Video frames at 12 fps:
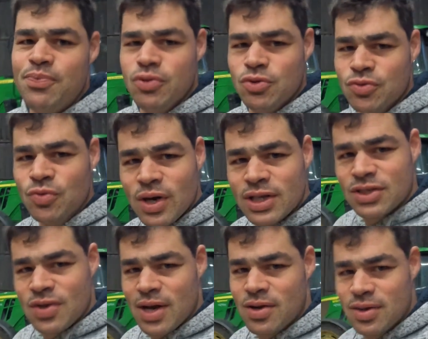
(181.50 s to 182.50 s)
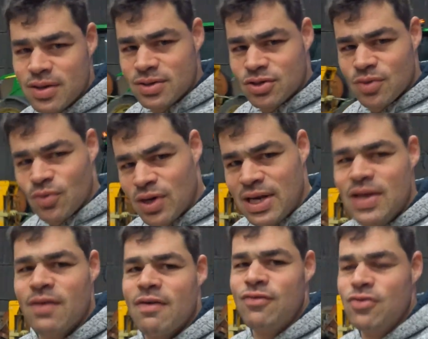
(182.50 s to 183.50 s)
plus ou moins ce que, mon
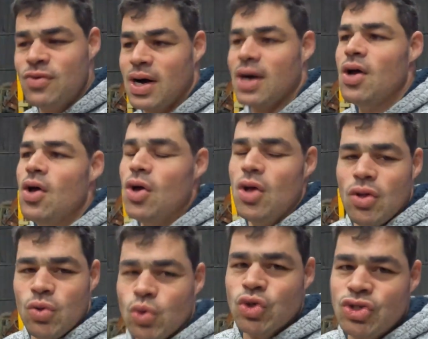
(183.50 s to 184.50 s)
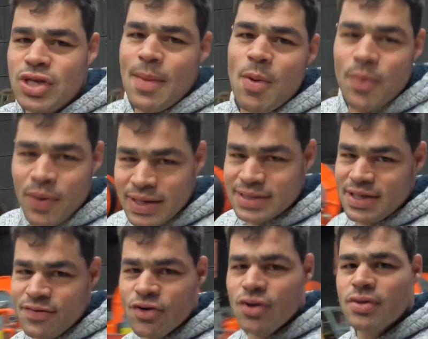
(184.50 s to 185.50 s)
client va vouloir. Donc je sais à peu près ce
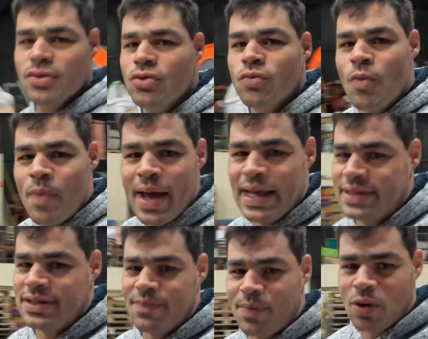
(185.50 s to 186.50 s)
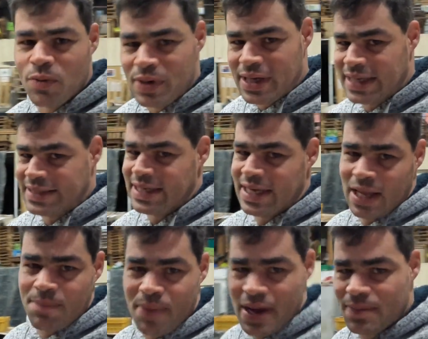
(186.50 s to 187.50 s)
qu'il veut. Le nombre de palettes, c'est pas compliqué, c'est
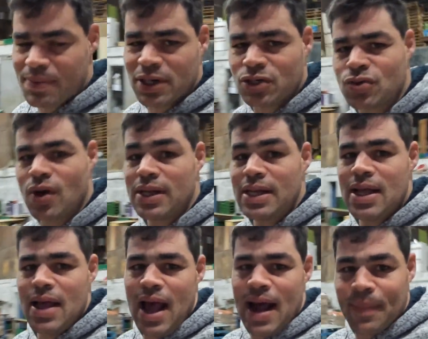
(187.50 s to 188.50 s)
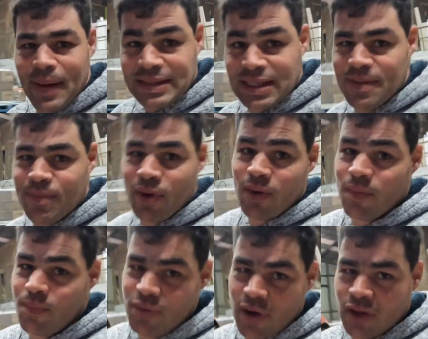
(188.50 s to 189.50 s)
4 palettes par jour. Après, ça dépend.
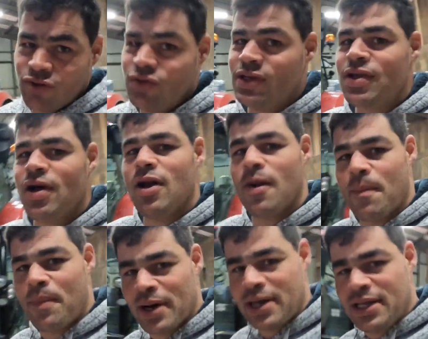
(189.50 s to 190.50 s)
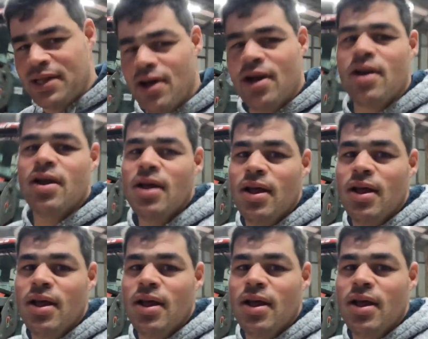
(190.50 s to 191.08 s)
Puis avoir du Lidl, pas de Lidl,